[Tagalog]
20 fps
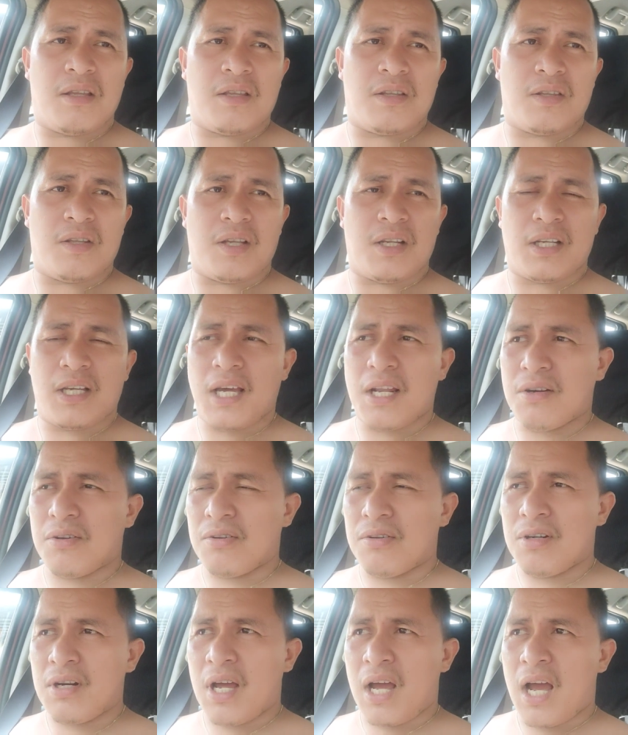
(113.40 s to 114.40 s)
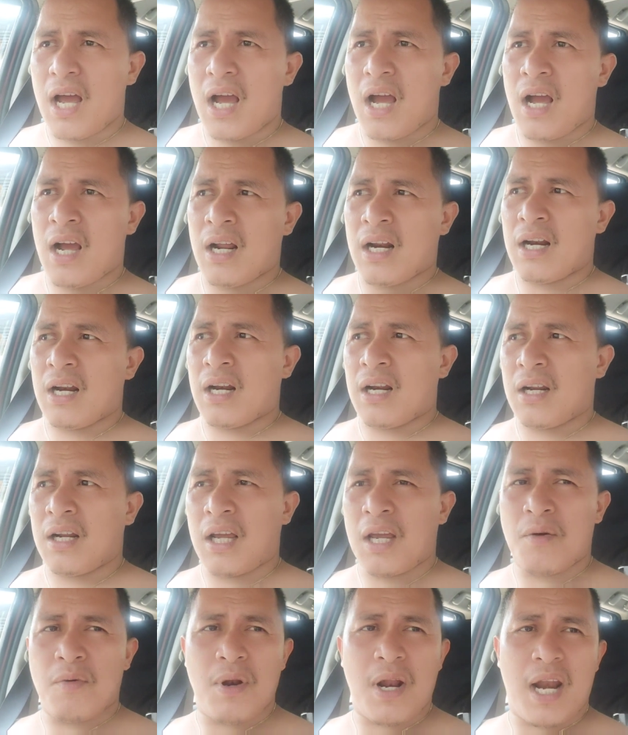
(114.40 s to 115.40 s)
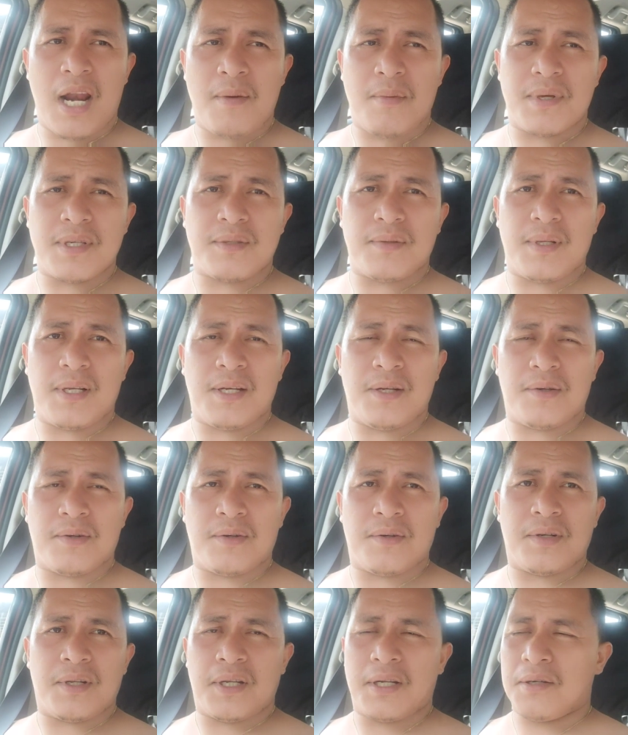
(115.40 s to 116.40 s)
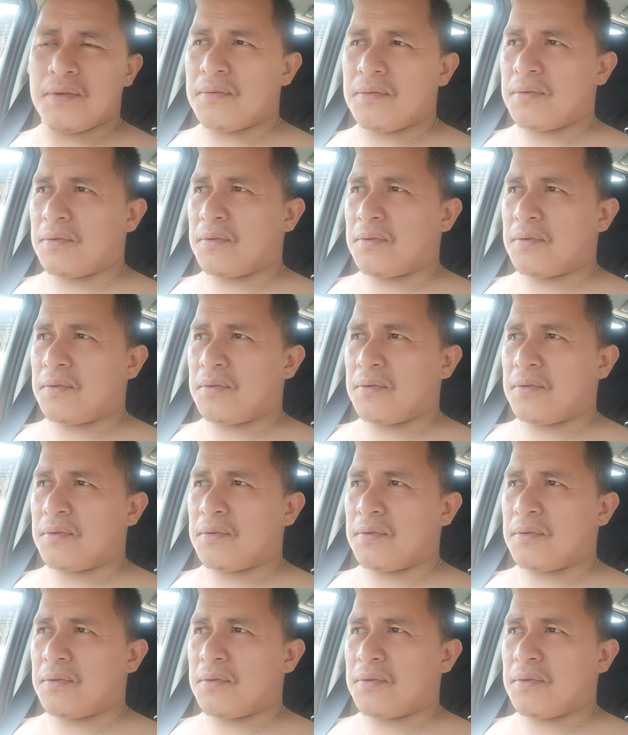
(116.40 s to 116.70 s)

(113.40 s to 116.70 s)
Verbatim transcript: Then karon ang kay wala na may sweldo then